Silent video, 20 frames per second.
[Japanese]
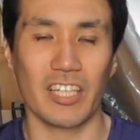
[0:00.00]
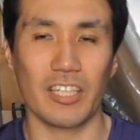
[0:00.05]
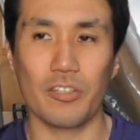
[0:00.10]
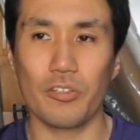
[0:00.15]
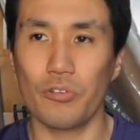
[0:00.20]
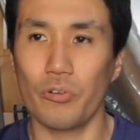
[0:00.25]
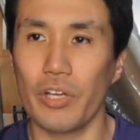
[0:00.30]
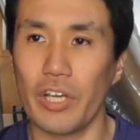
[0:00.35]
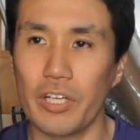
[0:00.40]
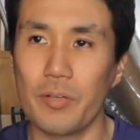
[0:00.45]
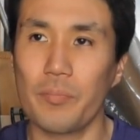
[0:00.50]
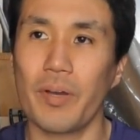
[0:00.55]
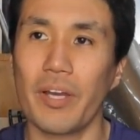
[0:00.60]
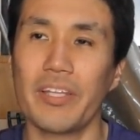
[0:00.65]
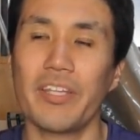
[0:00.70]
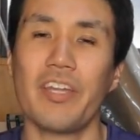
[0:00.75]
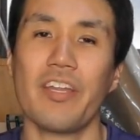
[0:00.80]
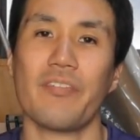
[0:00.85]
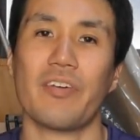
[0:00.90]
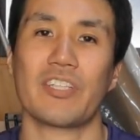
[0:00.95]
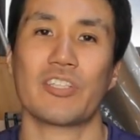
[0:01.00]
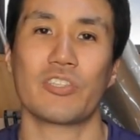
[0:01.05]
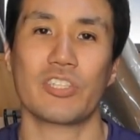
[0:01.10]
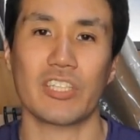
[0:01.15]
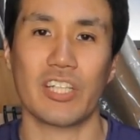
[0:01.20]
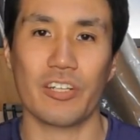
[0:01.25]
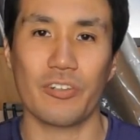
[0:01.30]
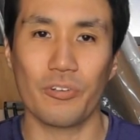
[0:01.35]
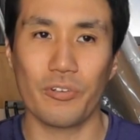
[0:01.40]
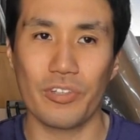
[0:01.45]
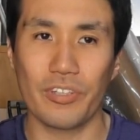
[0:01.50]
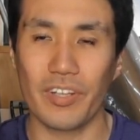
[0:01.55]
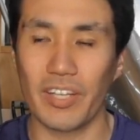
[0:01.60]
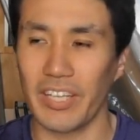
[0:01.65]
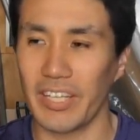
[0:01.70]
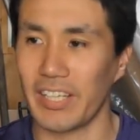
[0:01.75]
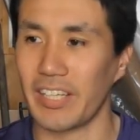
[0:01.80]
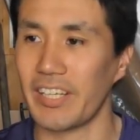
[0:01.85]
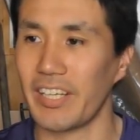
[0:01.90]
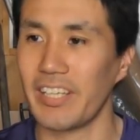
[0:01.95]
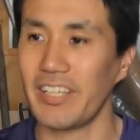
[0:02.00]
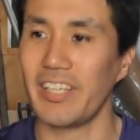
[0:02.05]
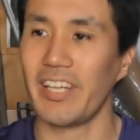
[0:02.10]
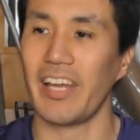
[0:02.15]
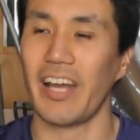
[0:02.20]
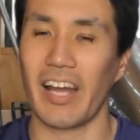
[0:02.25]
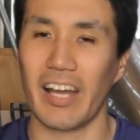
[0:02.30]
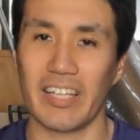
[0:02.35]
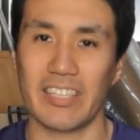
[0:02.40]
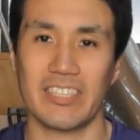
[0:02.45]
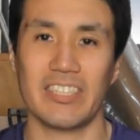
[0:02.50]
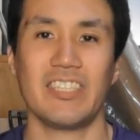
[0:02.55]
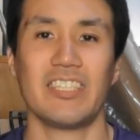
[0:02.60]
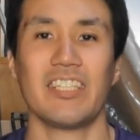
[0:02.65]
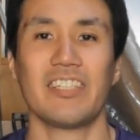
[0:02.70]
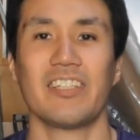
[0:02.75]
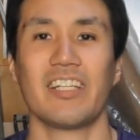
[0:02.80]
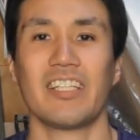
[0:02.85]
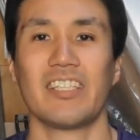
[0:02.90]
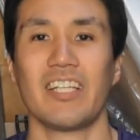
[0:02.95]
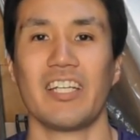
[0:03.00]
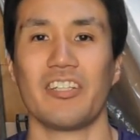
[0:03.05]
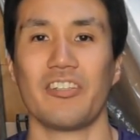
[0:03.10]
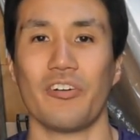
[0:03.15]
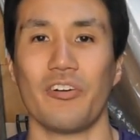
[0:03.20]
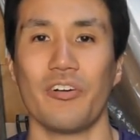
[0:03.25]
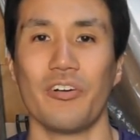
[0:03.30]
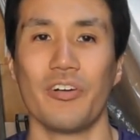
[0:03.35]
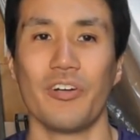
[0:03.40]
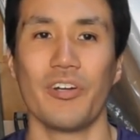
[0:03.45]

ちゃんと農薬撒いてればそちらの方には行かないんで安心してくださいと。